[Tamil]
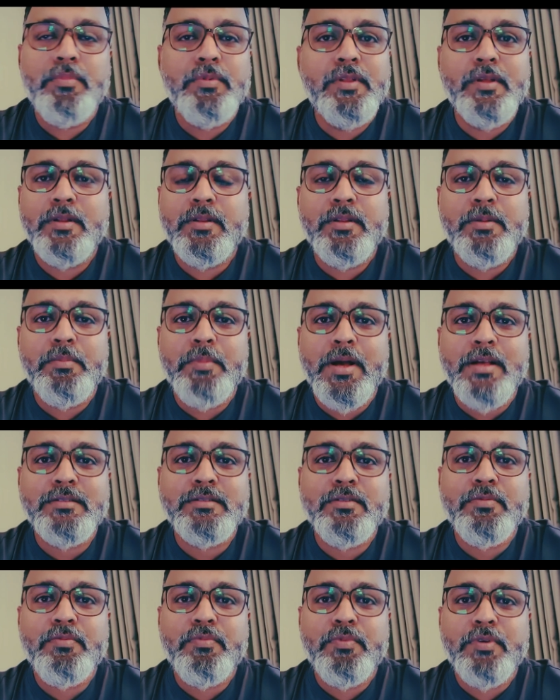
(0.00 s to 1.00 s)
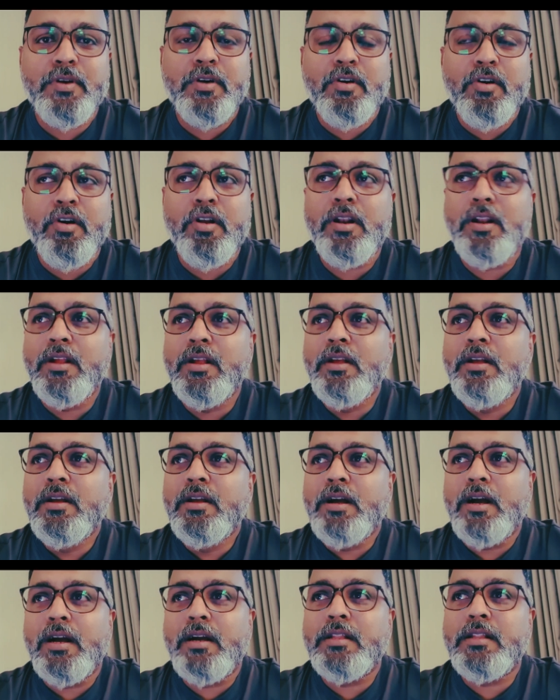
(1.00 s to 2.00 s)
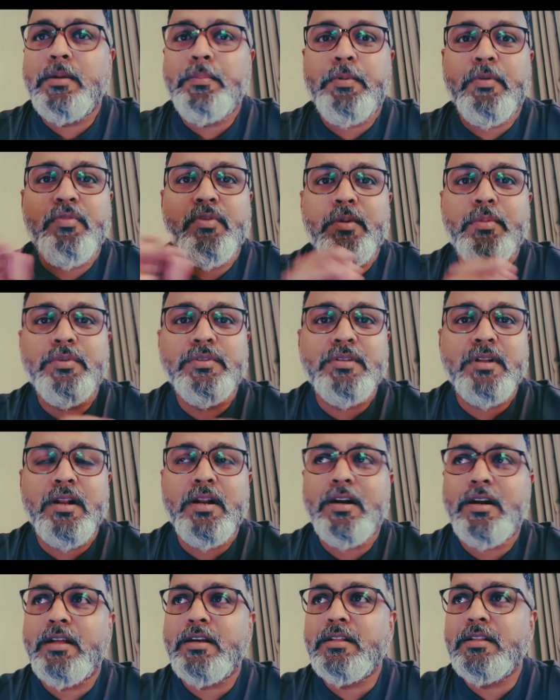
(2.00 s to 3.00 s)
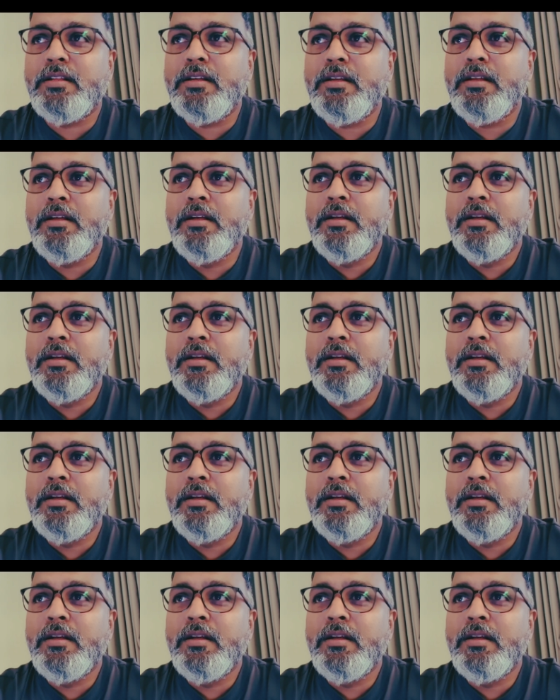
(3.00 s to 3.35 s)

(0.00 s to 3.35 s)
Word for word: தி தி மேசிவ் ஹால் அங்கே தான் பர்ஃபார்மன்ஸ் எல்லாம் நடக்குது